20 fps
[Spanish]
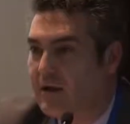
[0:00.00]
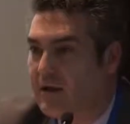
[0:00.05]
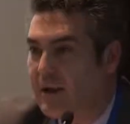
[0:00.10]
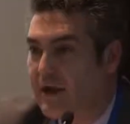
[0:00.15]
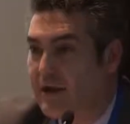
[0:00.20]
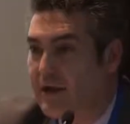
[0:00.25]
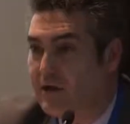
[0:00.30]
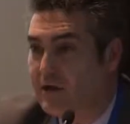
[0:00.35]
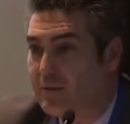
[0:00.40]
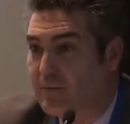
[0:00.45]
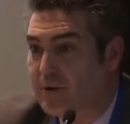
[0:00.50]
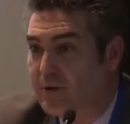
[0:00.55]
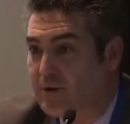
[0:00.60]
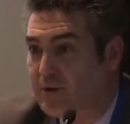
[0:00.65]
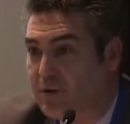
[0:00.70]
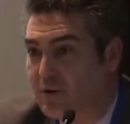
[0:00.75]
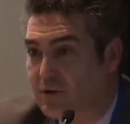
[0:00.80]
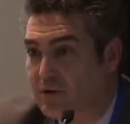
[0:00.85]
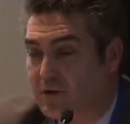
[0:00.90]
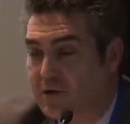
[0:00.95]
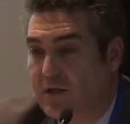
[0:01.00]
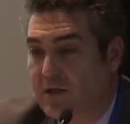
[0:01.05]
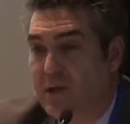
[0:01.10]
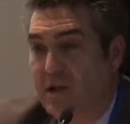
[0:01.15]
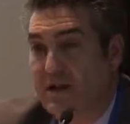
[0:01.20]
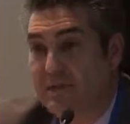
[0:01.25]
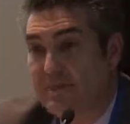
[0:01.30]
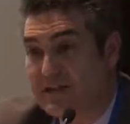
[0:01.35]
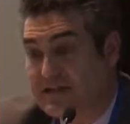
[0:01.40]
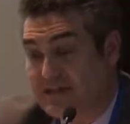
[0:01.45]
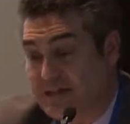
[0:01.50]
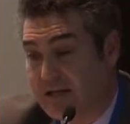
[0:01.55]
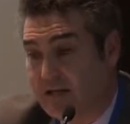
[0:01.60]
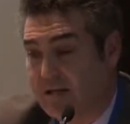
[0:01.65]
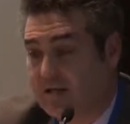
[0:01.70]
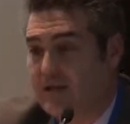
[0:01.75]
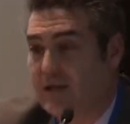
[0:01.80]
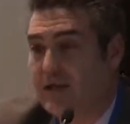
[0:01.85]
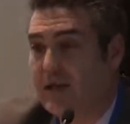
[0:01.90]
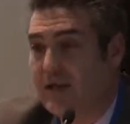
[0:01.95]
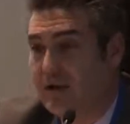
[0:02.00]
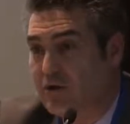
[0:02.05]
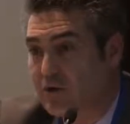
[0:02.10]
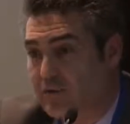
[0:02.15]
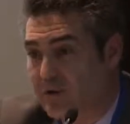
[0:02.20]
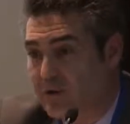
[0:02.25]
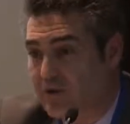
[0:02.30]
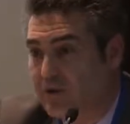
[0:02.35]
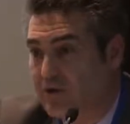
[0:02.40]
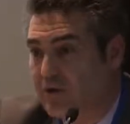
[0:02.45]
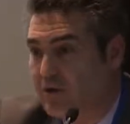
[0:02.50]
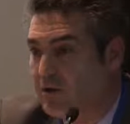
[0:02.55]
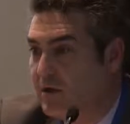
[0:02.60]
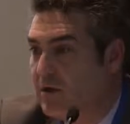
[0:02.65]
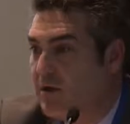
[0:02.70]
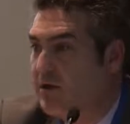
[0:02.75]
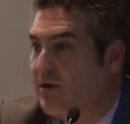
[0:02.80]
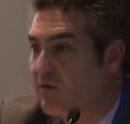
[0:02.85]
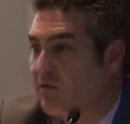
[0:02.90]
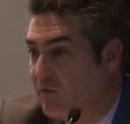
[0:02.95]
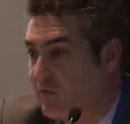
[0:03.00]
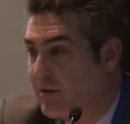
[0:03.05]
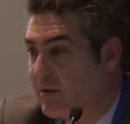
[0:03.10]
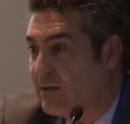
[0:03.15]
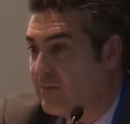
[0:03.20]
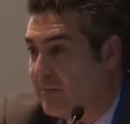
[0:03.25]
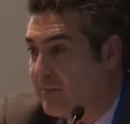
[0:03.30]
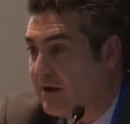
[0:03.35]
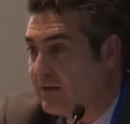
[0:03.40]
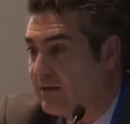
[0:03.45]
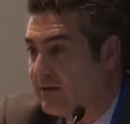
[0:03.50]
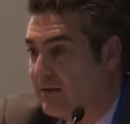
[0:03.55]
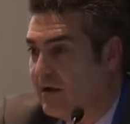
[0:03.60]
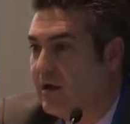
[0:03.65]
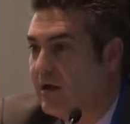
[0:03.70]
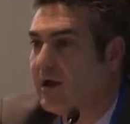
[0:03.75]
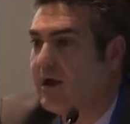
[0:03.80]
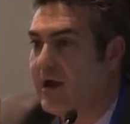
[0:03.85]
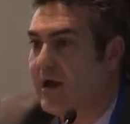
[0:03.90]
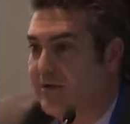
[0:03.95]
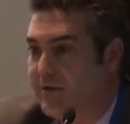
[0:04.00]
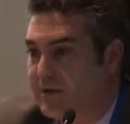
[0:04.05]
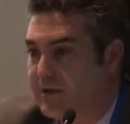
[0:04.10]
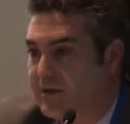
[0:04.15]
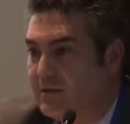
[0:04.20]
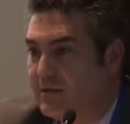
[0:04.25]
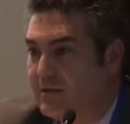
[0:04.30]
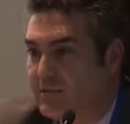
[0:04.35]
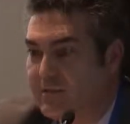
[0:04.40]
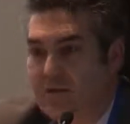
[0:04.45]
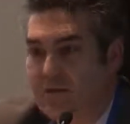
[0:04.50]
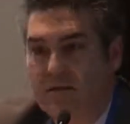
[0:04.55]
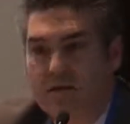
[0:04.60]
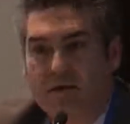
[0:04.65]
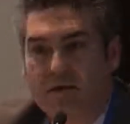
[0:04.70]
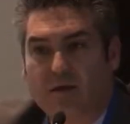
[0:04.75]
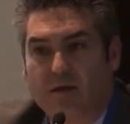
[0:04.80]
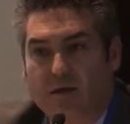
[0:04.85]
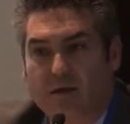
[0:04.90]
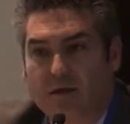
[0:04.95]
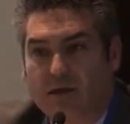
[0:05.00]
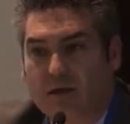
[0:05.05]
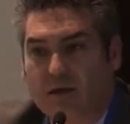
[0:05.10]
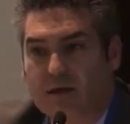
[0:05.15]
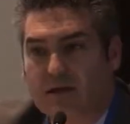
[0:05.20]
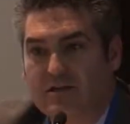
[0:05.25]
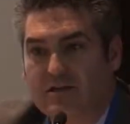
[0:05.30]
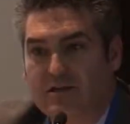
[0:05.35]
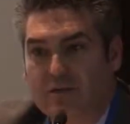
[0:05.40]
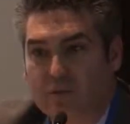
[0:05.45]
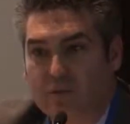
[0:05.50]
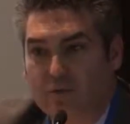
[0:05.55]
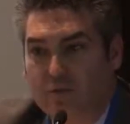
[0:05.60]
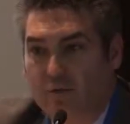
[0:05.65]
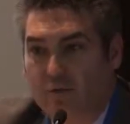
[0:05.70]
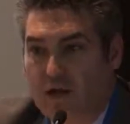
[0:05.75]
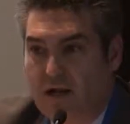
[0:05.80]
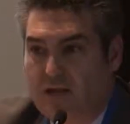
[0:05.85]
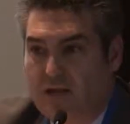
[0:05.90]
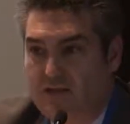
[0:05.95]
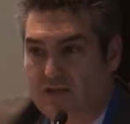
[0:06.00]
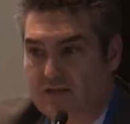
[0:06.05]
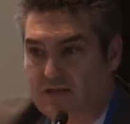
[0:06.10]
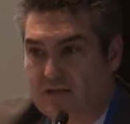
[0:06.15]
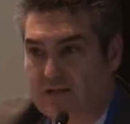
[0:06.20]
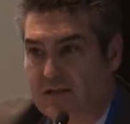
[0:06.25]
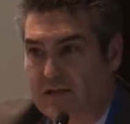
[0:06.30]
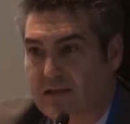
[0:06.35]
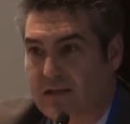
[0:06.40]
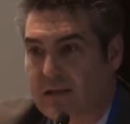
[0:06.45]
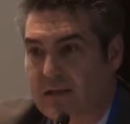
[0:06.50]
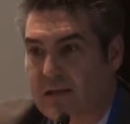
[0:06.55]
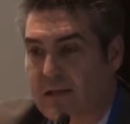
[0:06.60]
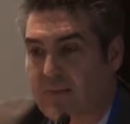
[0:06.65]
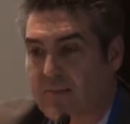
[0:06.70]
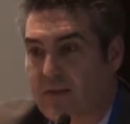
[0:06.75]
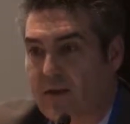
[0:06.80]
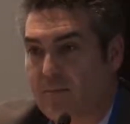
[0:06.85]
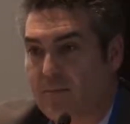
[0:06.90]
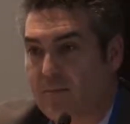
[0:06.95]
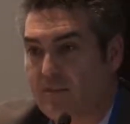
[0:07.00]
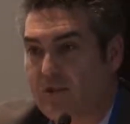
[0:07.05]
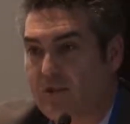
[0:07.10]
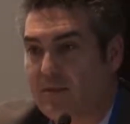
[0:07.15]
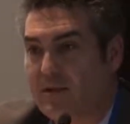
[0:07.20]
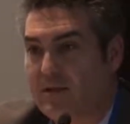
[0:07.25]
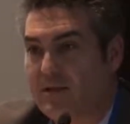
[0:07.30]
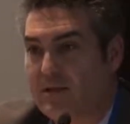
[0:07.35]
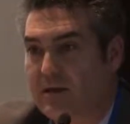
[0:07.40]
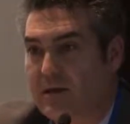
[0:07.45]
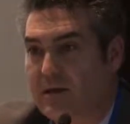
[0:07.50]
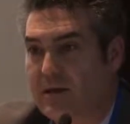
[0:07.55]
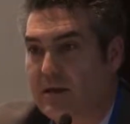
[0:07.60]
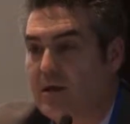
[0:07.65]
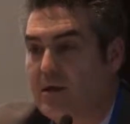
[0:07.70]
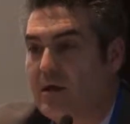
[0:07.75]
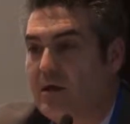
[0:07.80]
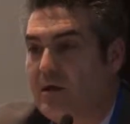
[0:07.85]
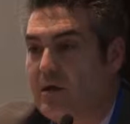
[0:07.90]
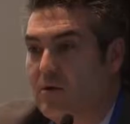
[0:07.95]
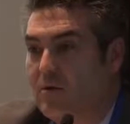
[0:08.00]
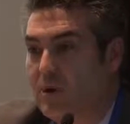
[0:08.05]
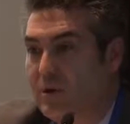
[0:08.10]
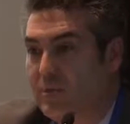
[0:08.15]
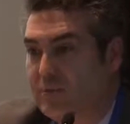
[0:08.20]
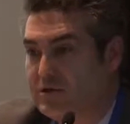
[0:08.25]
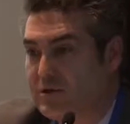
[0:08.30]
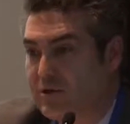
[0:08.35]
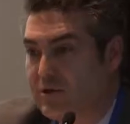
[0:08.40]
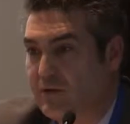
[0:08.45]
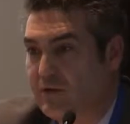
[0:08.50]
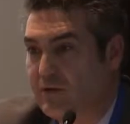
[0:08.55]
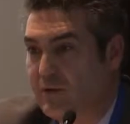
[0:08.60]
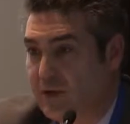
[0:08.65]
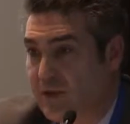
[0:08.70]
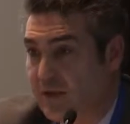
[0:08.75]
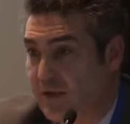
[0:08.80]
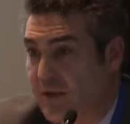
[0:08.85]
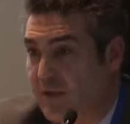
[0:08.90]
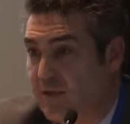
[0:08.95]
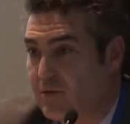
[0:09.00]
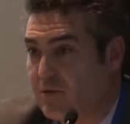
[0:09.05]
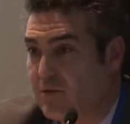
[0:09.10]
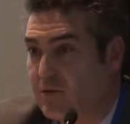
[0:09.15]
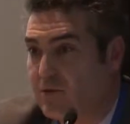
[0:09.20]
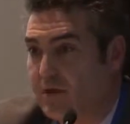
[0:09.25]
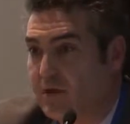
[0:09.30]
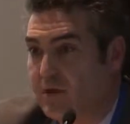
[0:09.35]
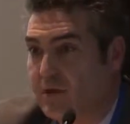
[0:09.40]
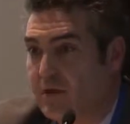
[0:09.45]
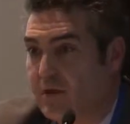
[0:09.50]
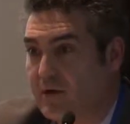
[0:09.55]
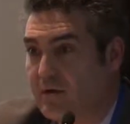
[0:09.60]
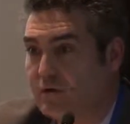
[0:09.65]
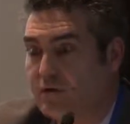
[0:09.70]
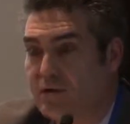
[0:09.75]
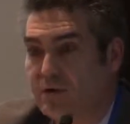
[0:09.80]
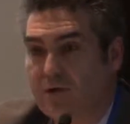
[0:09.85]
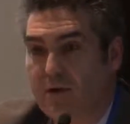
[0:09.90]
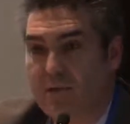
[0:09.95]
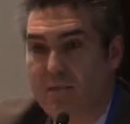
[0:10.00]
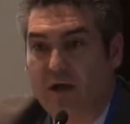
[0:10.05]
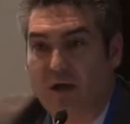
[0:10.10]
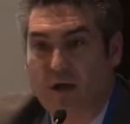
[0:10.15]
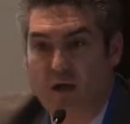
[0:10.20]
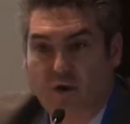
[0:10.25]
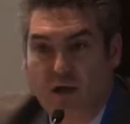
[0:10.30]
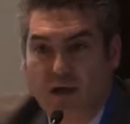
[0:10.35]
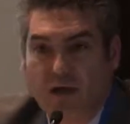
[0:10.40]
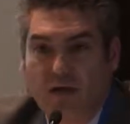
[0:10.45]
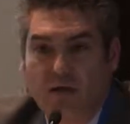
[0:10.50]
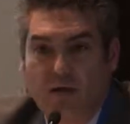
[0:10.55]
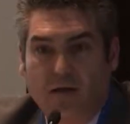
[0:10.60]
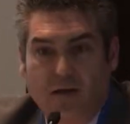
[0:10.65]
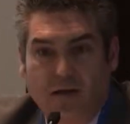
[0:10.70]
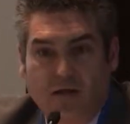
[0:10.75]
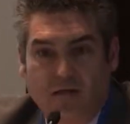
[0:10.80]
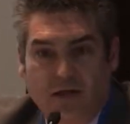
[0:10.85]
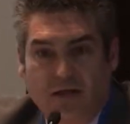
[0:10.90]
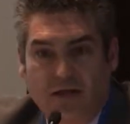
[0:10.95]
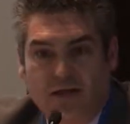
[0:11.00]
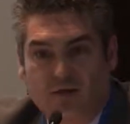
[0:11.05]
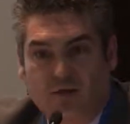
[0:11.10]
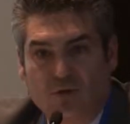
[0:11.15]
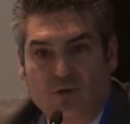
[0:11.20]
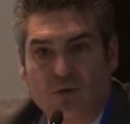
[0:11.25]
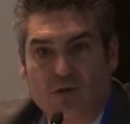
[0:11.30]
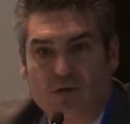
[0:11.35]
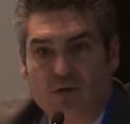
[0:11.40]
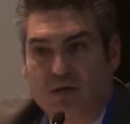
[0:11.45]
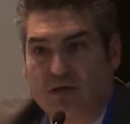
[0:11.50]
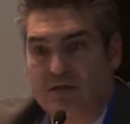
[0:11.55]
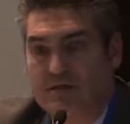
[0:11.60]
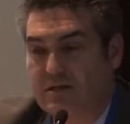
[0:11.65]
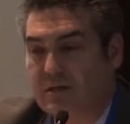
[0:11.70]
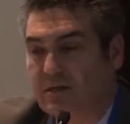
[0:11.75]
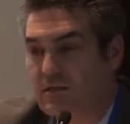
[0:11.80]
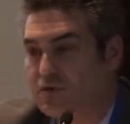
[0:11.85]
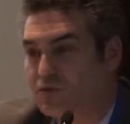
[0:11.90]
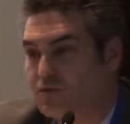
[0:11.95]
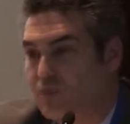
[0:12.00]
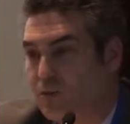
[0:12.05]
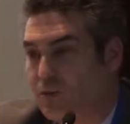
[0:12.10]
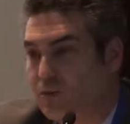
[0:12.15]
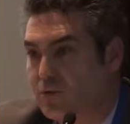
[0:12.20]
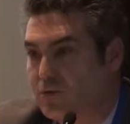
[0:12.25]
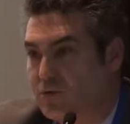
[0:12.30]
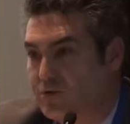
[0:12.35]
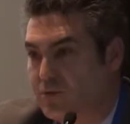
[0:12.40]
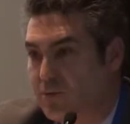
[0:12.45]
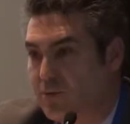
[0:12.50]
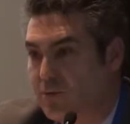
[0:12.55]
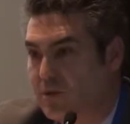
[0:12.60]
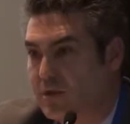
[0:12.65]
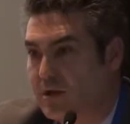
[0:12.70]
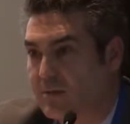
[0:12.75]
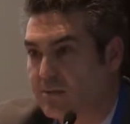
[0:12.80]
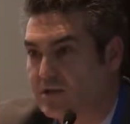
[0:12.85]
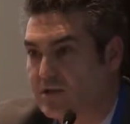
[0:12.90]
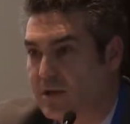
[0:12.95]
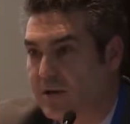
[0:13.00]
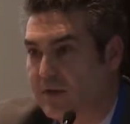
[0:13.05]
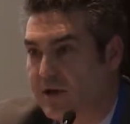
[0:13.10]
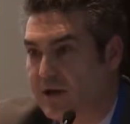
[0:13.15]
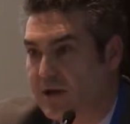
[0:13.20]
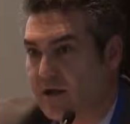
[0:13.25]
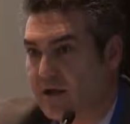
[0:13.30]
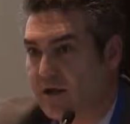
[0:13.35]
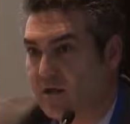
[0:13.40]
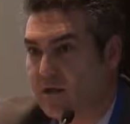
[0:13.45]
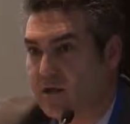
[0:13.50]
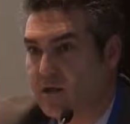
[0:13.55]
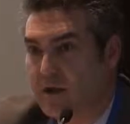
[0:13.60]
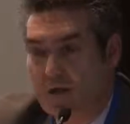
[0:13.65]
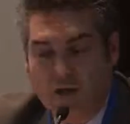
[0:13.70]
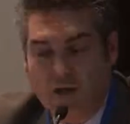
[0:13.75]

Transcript: la innovación, y el I D y la innovación forman parte evidentemente eh, estructural de nuestra estrategia para poder mantener una posición de liderazgo y de continua mejora de las soluciones y de los productos que aportamos al mercado